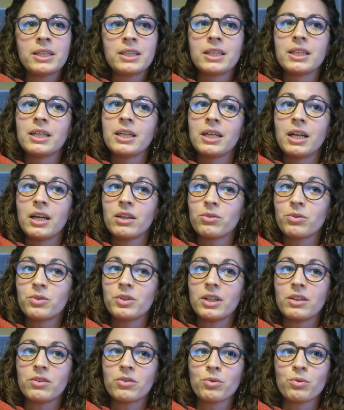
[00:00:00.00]
c'est
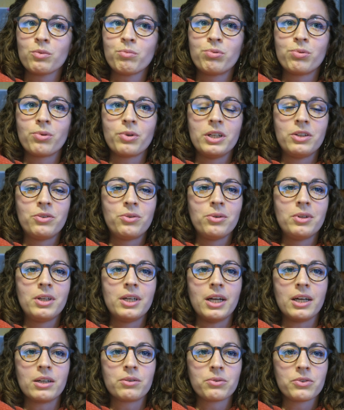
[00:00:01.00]
l'Association pour l'étude
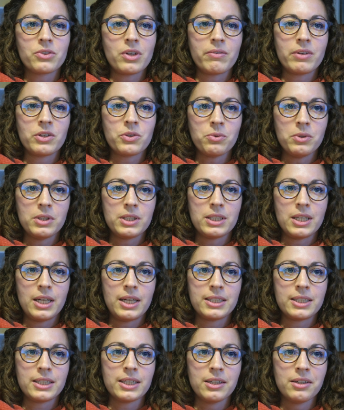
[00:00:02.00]
et la conservation des
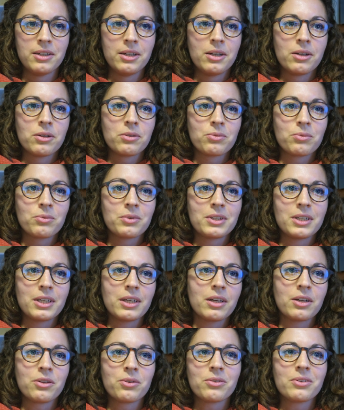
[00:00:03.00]
célaciens. Donc, c'est
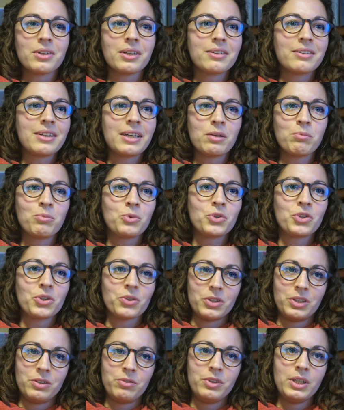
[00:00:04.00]
un ancien terme
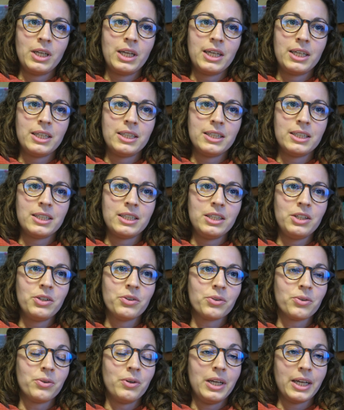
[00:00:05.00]
scientifique qui
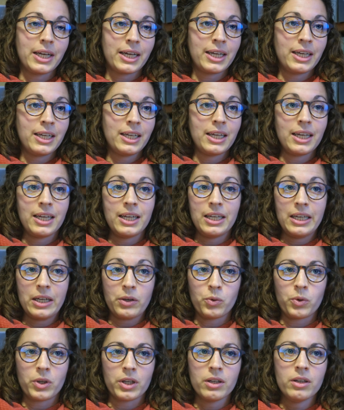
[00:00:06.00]
désigne euh, les raies et les
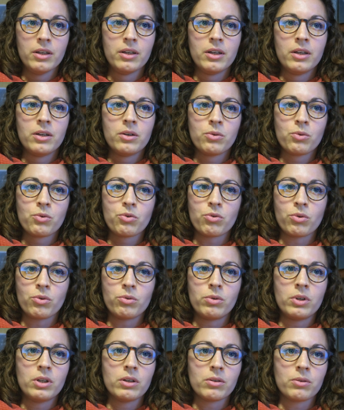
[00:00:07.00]
requins.
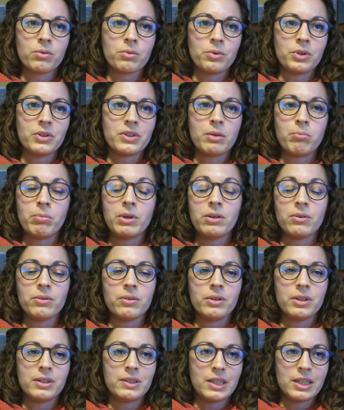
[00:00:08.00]
Aujourd'hui, euh, on les appelle
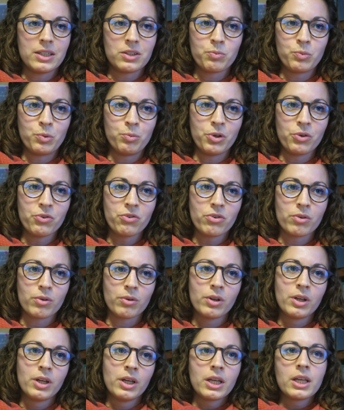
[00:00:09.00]
euh, les élasmobranches.
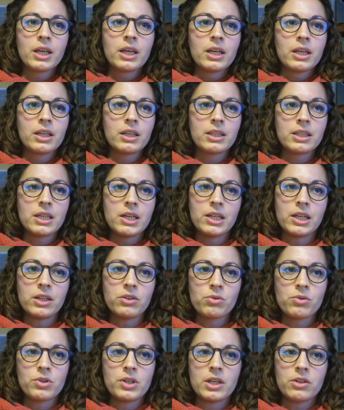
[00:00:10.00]
Et c'est une
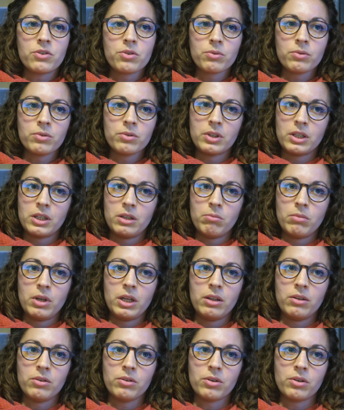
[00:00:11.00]
association qui
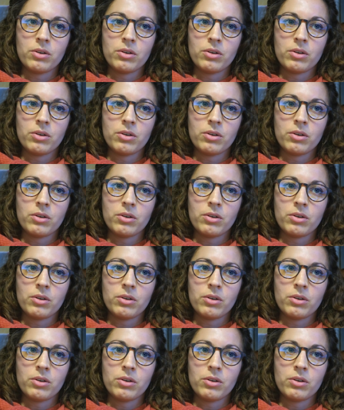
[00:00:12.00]
mène